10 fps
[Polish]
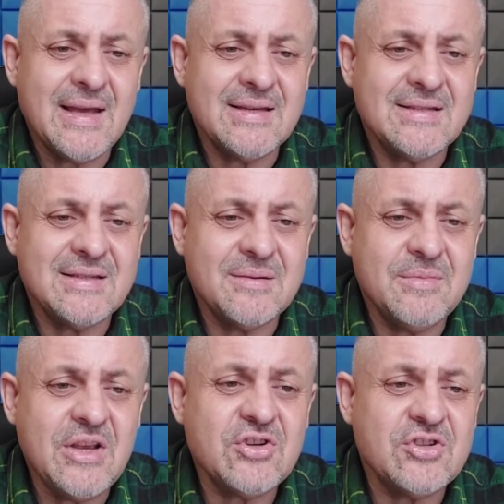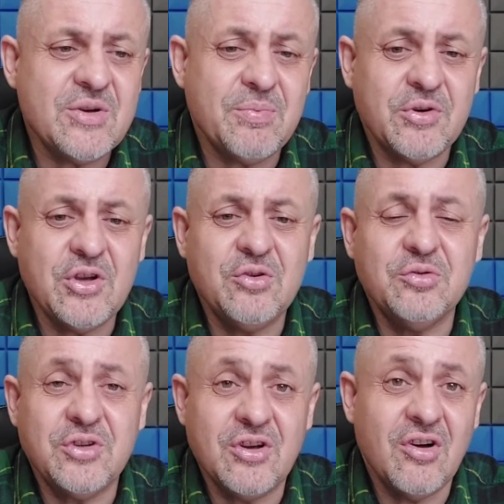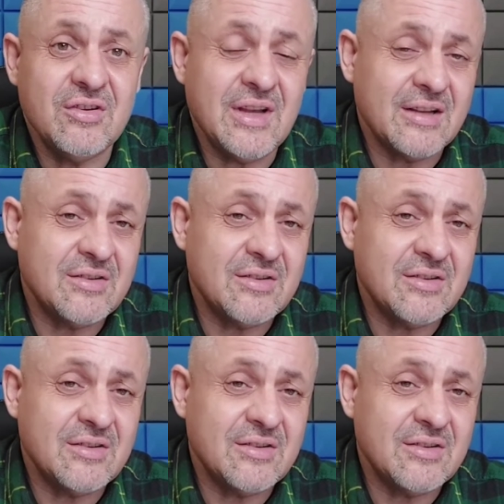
zmniejszyć się po kilku tygodniach.